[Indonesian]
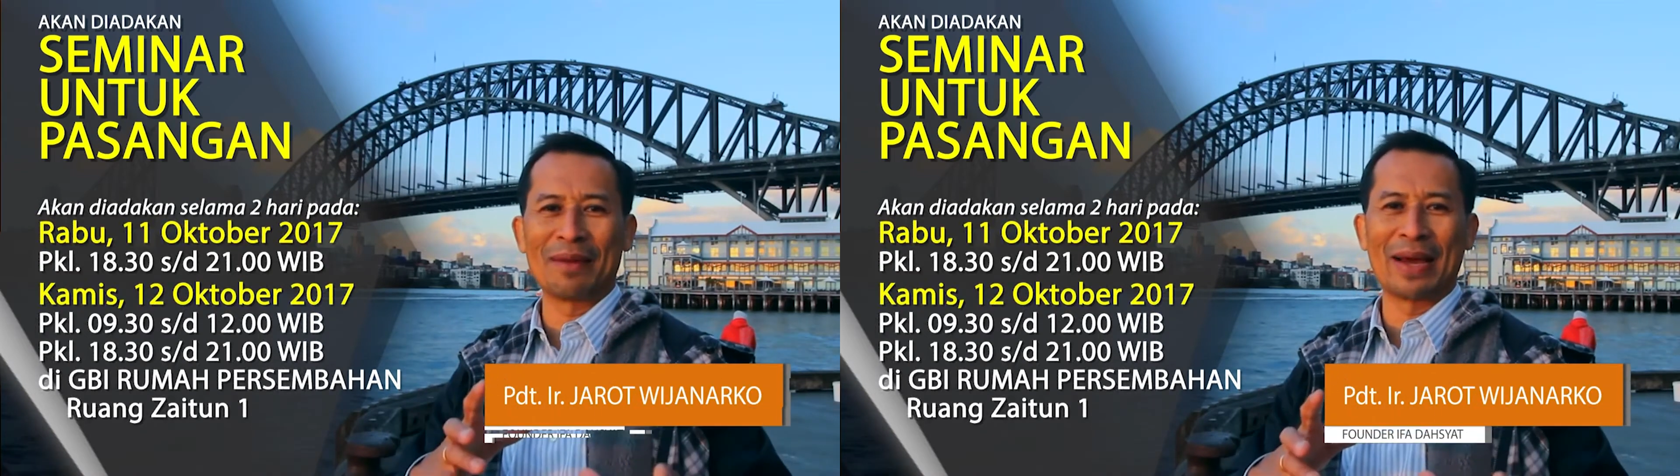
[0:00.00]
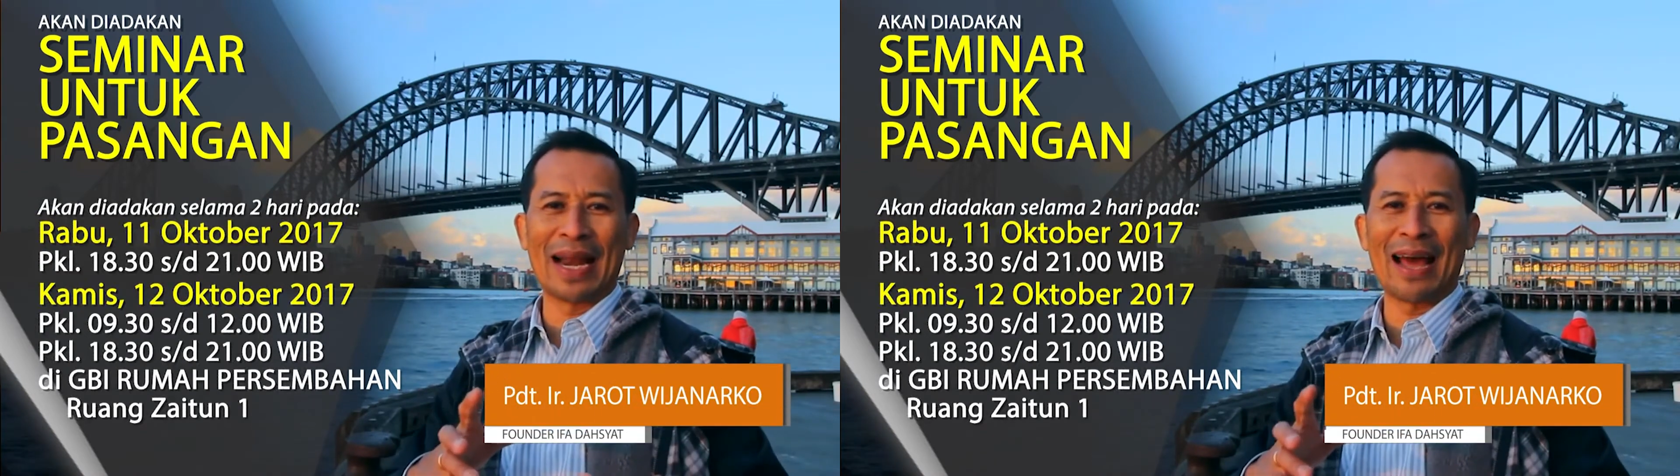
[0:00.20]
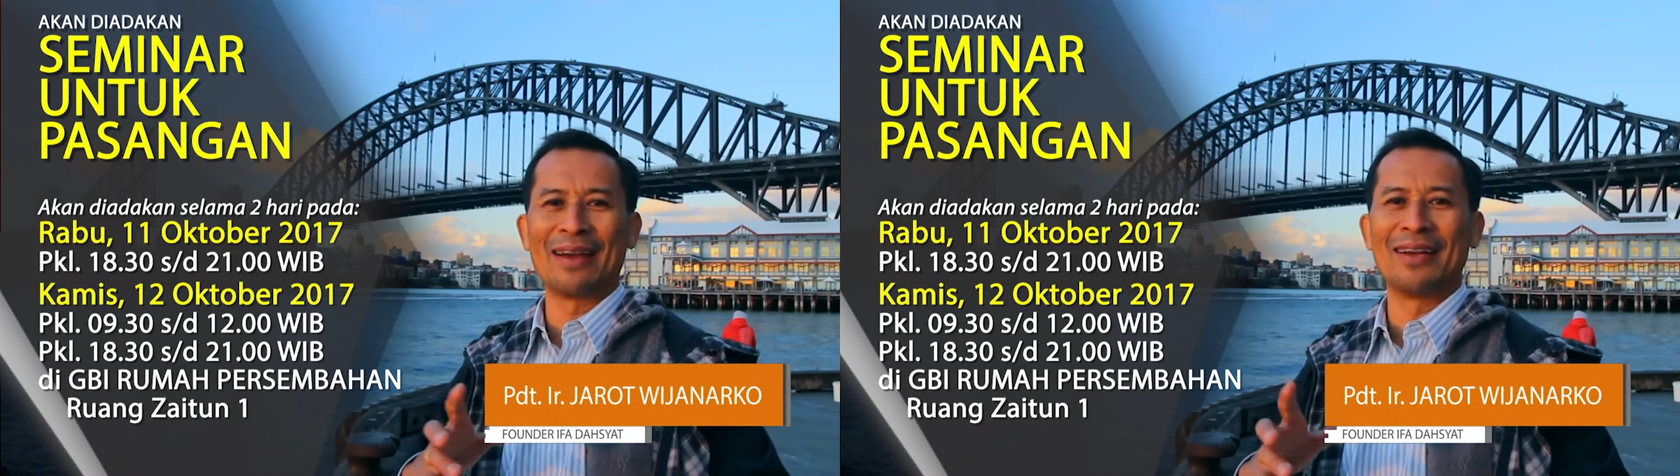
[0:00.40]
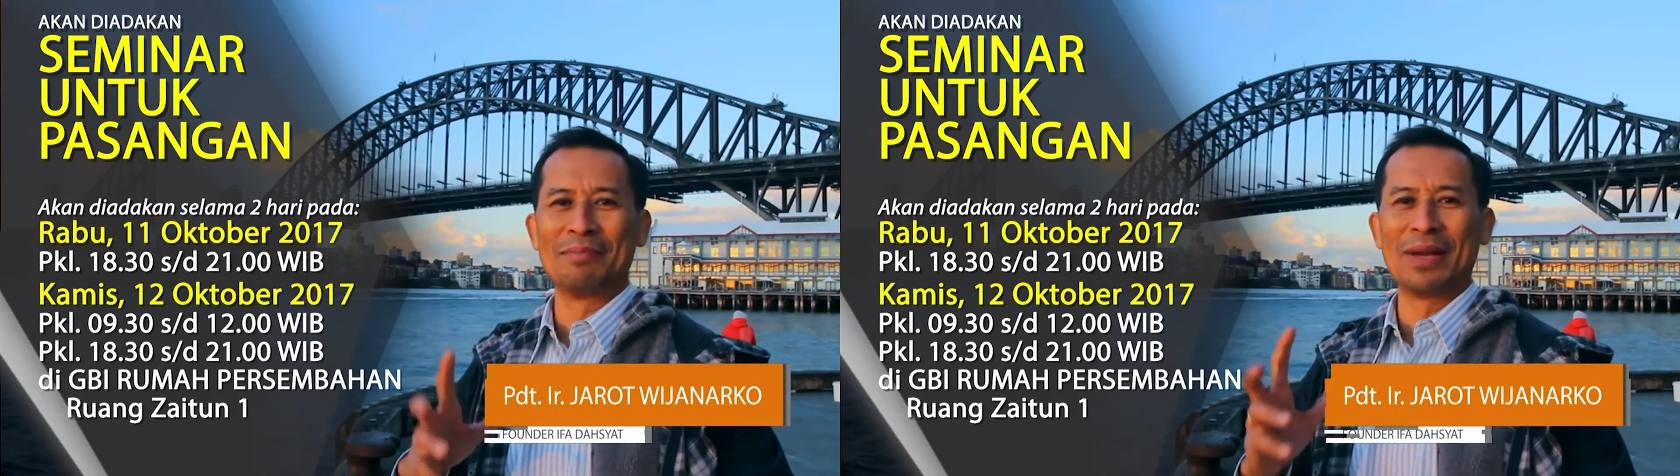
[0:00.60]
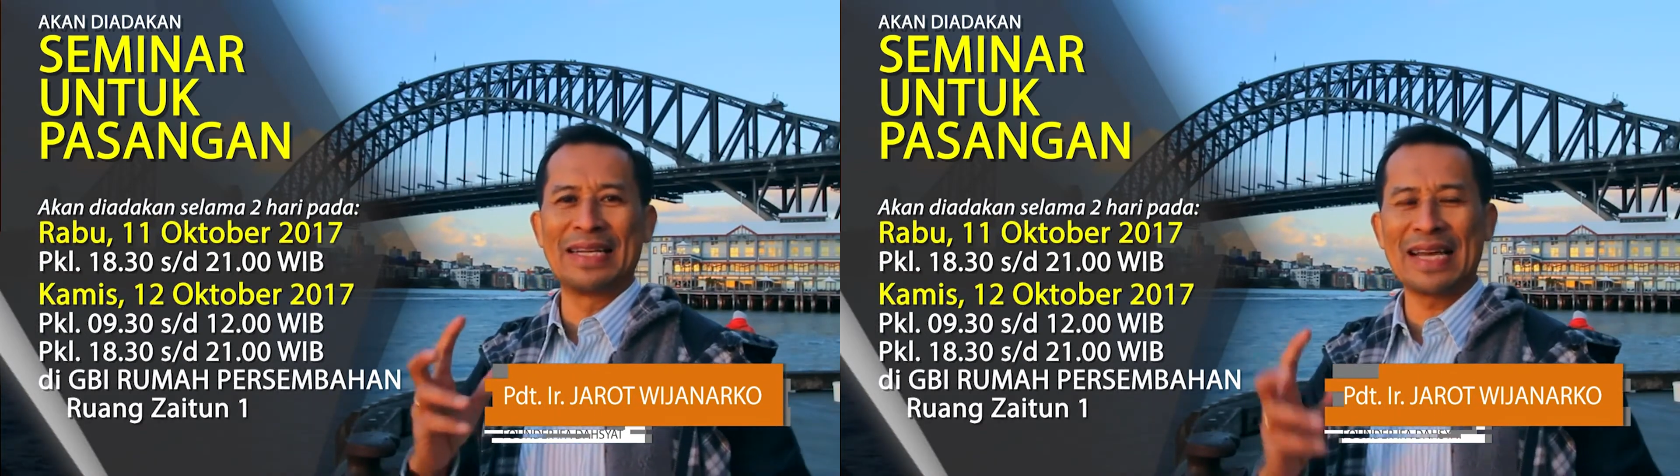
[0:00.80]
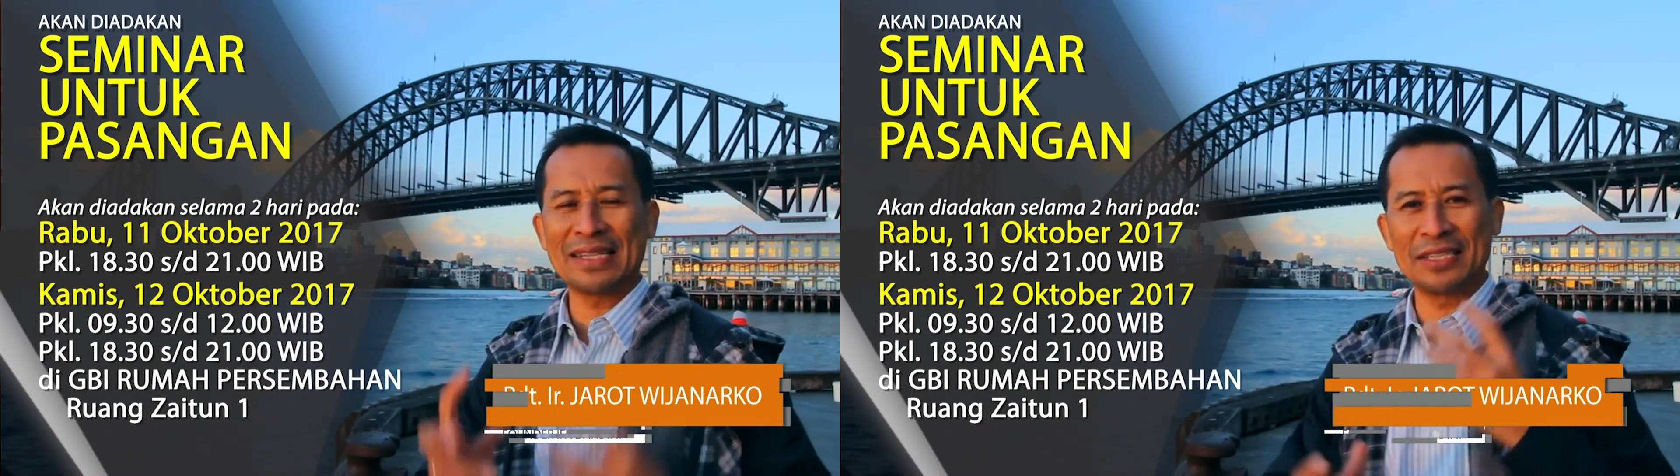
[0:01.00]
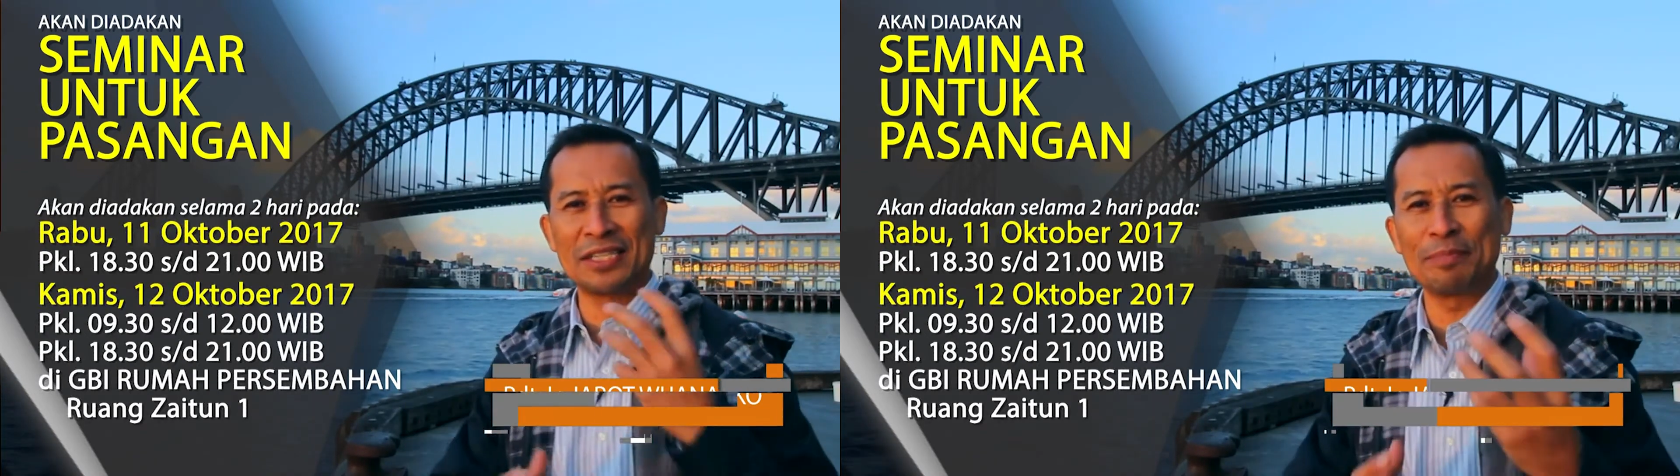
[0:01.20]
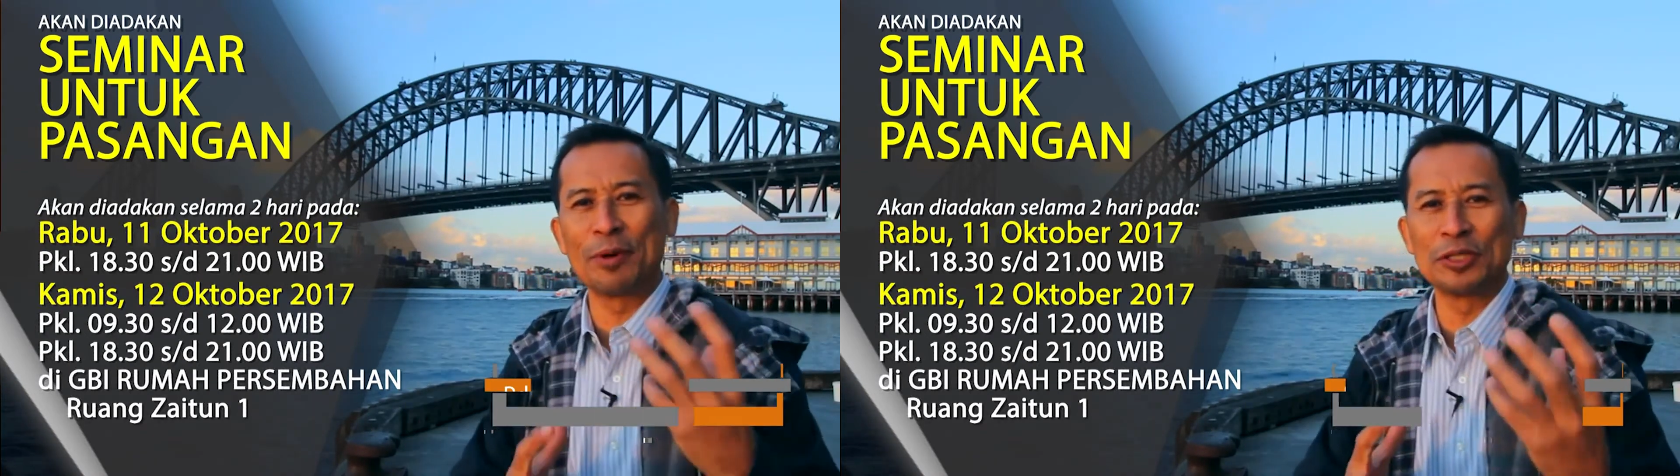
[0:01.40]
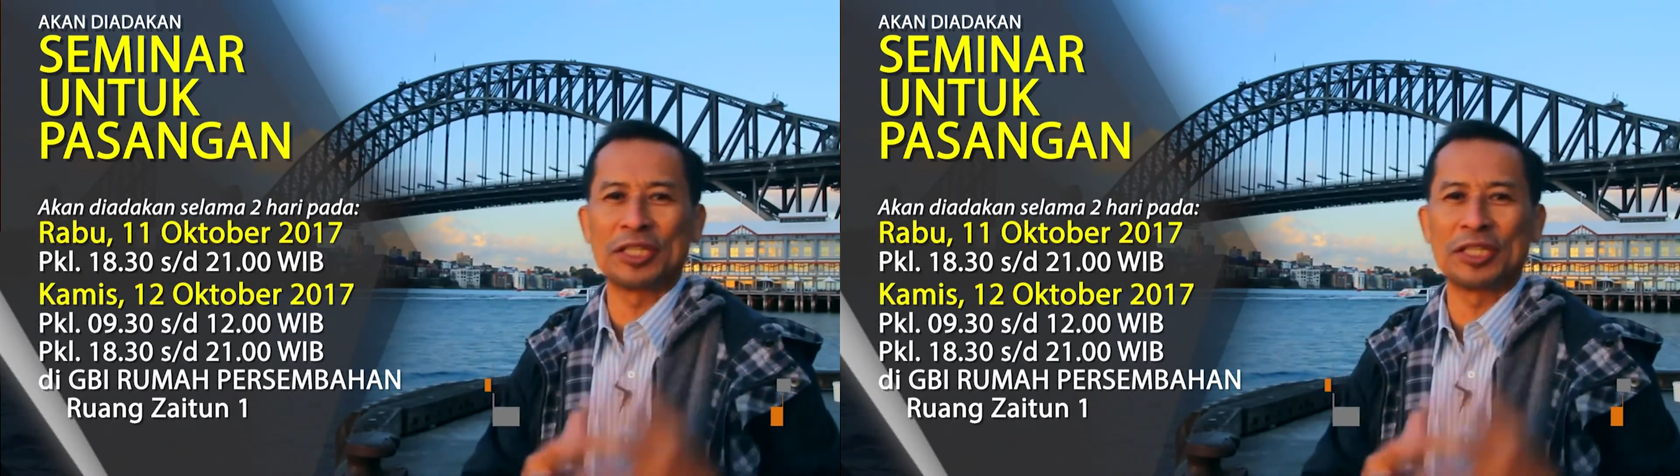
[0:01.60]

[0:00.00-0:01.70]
Wijanarko, Ibu